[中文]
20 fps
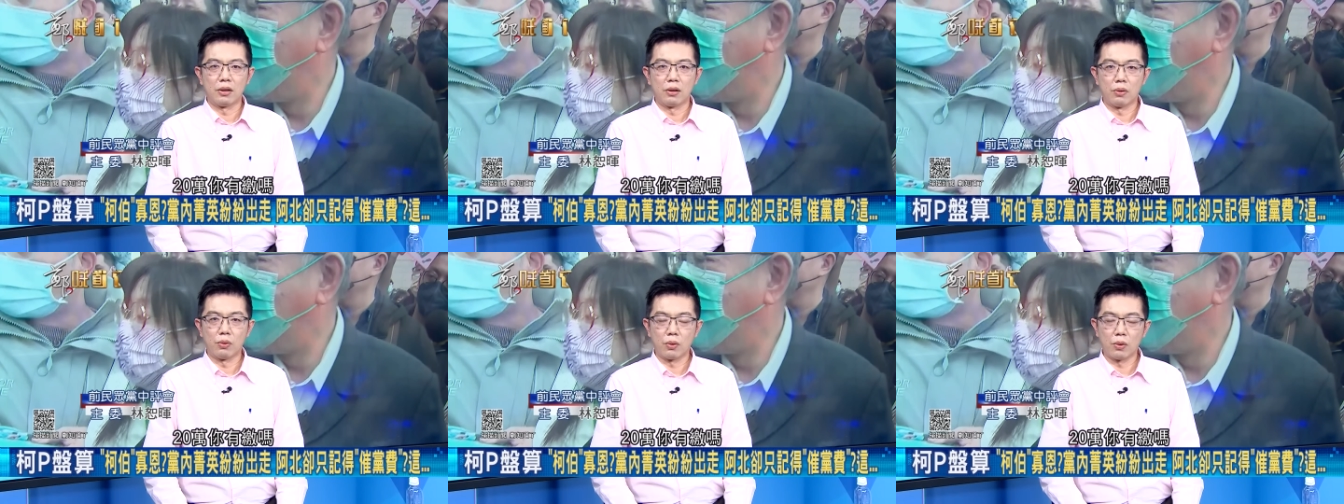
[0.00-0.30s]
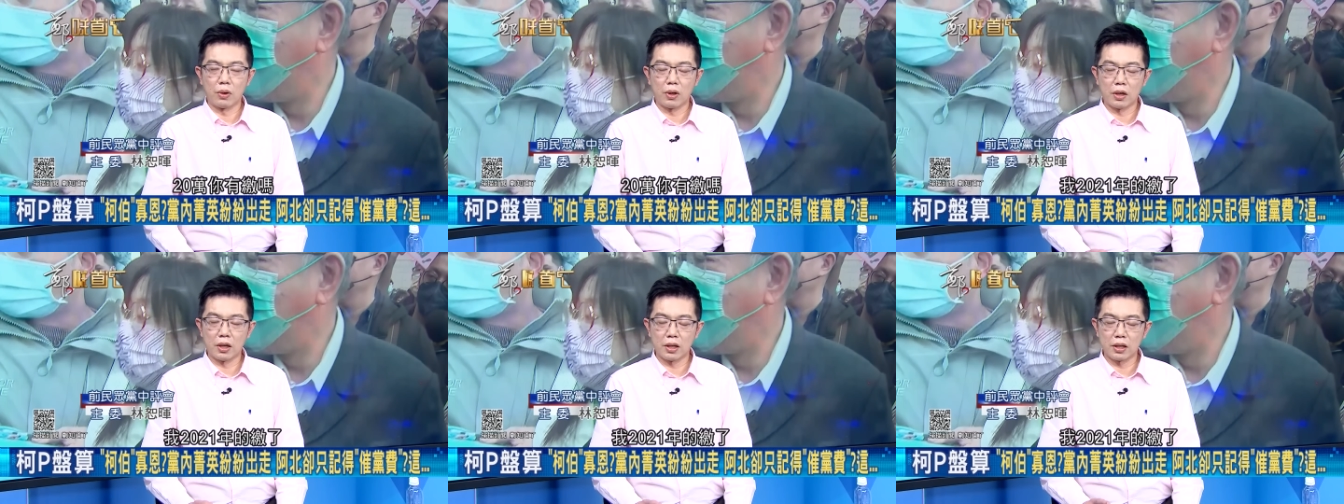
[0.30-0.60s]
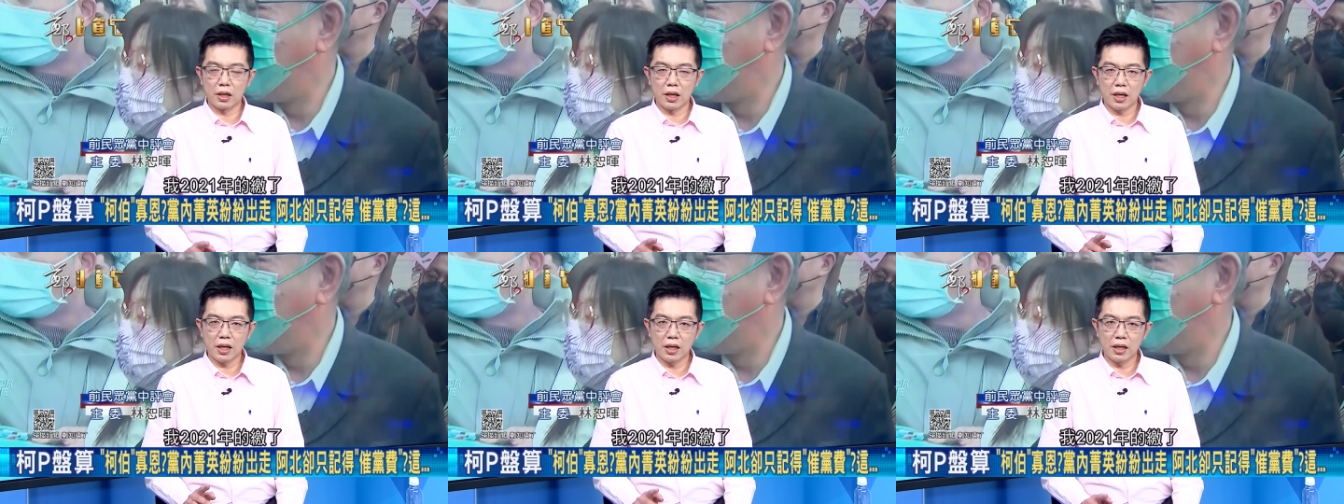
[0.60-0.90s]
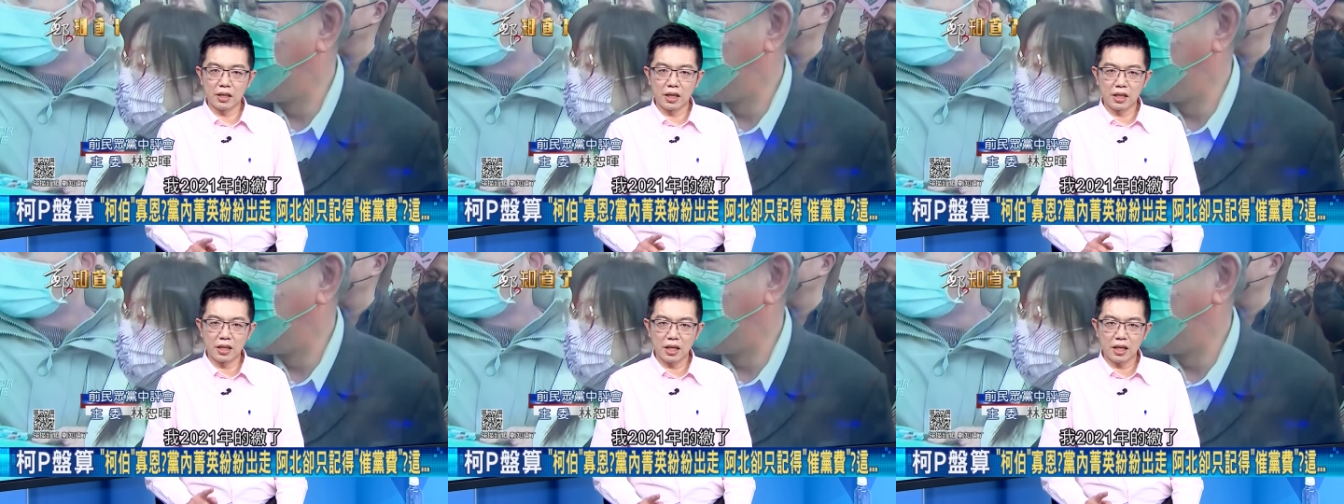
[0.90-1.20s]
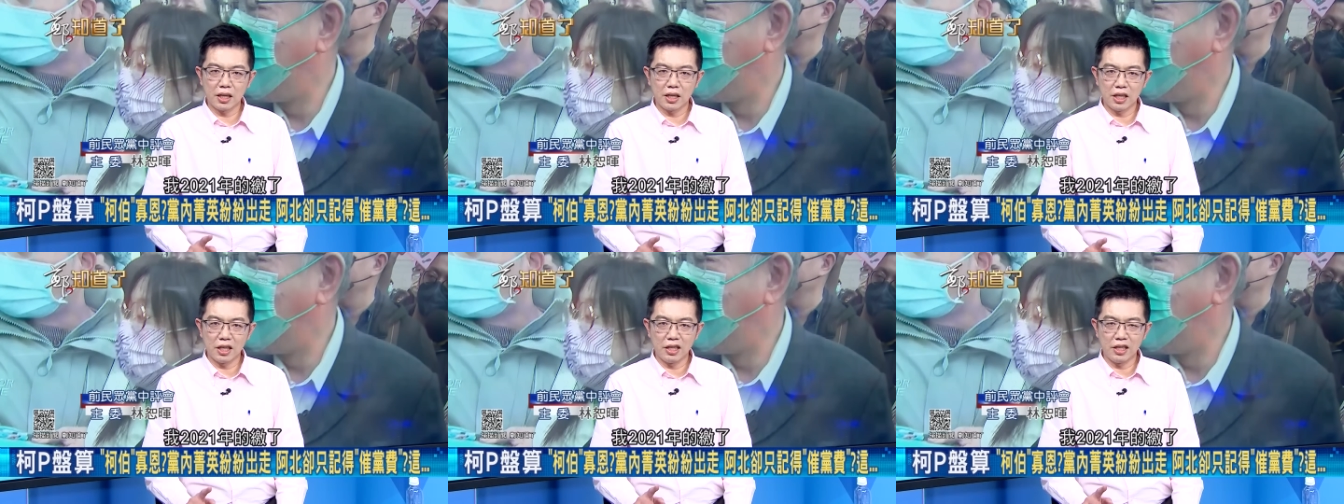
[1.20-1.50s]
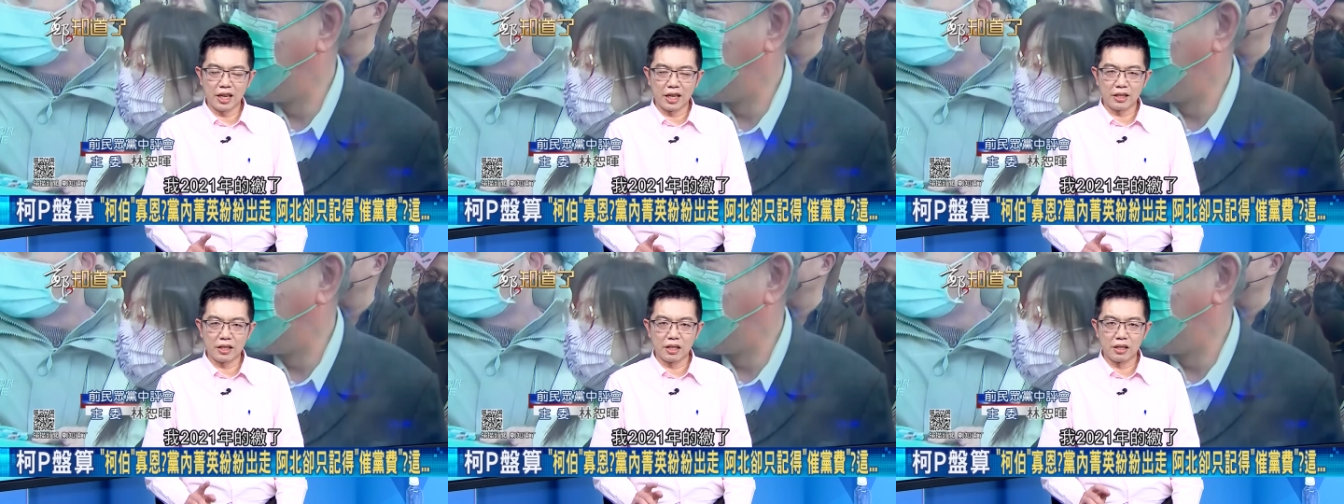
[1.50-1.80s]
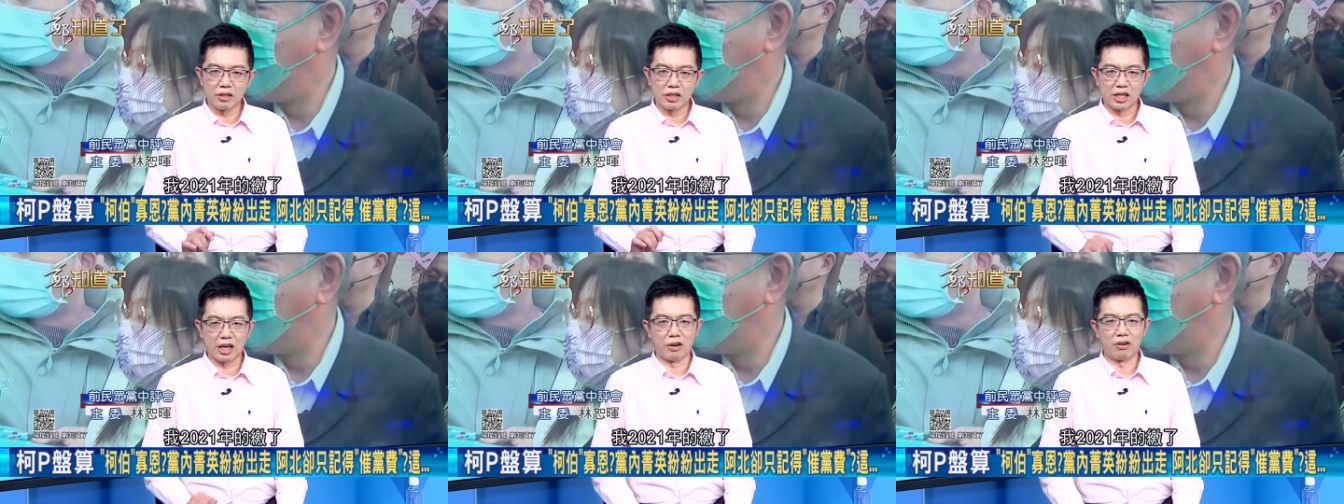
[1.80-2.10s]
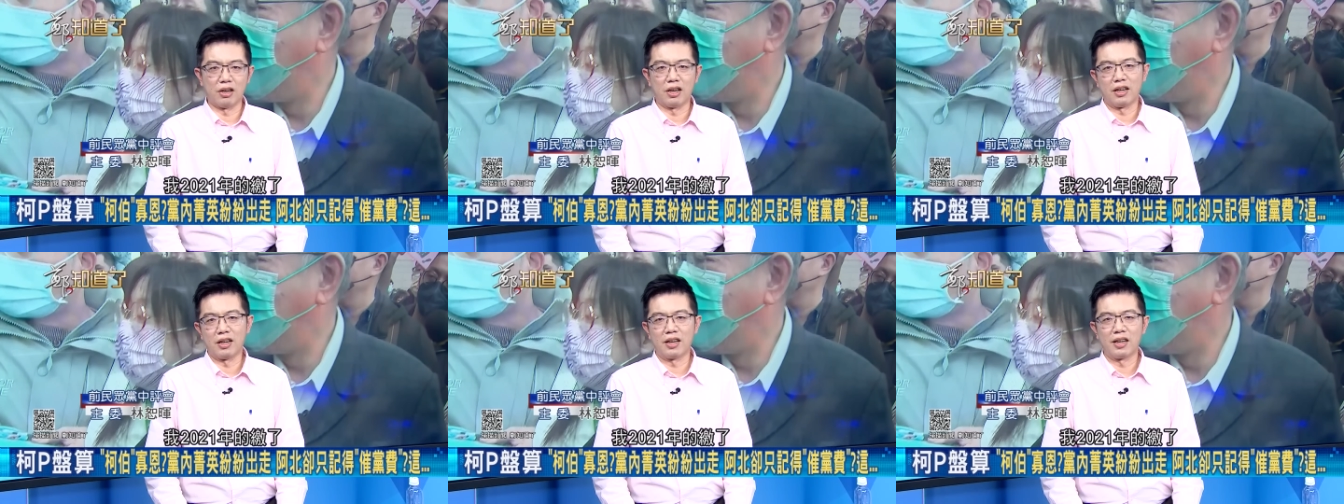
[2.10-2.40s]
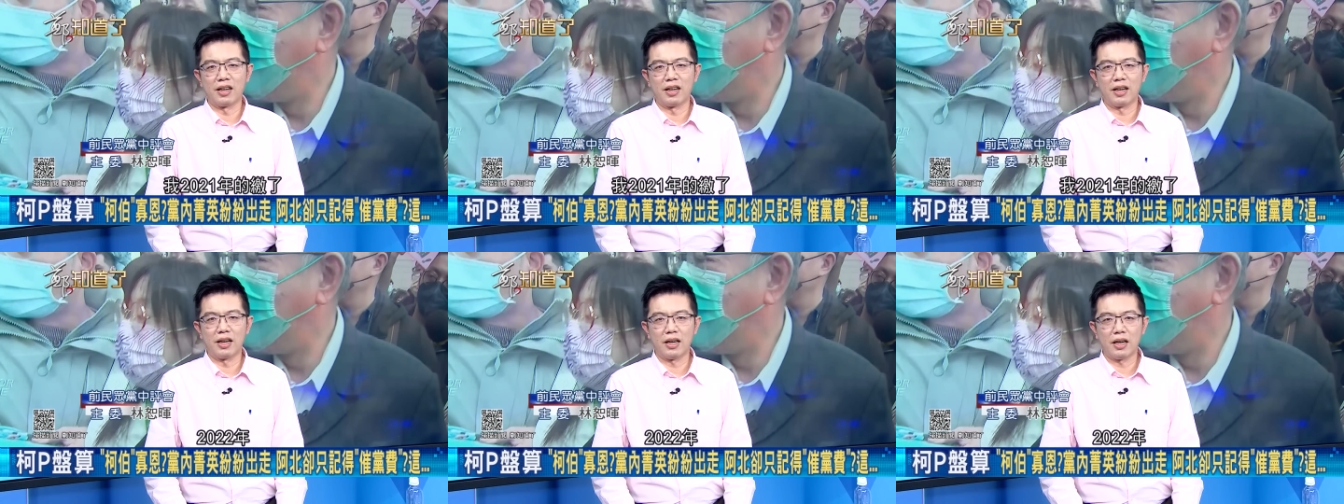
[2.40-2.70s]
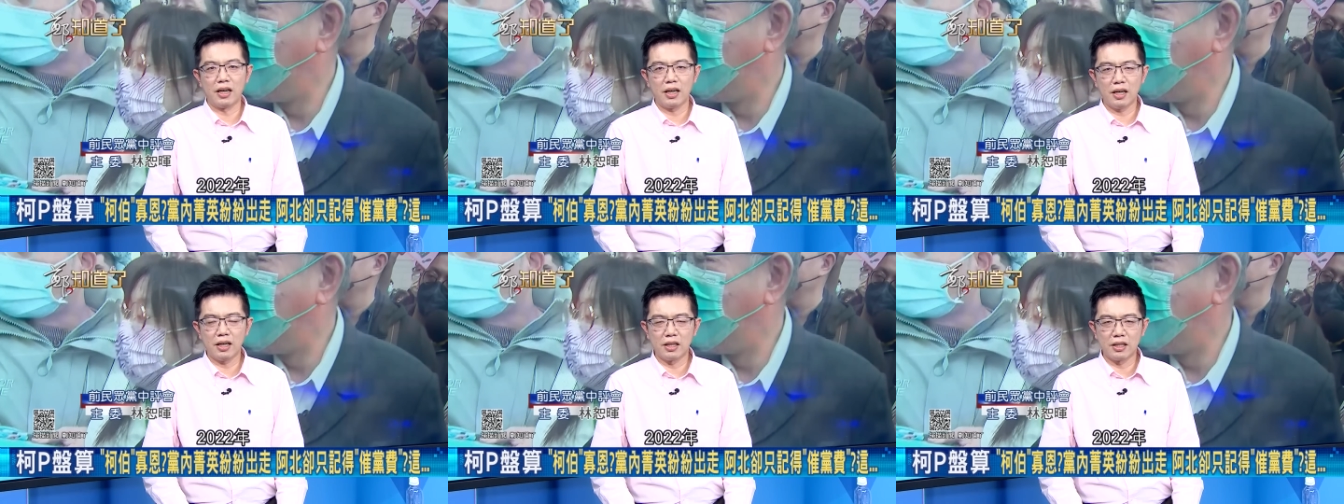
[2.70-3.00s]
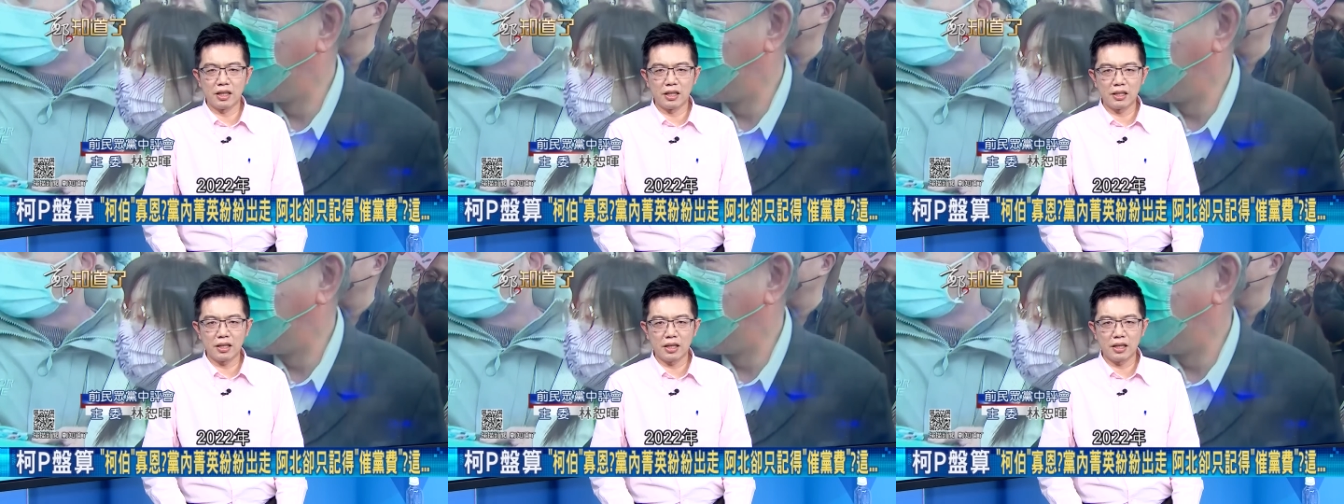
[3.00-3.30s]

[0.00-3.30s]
我二零二一年的缴了，嗯，二零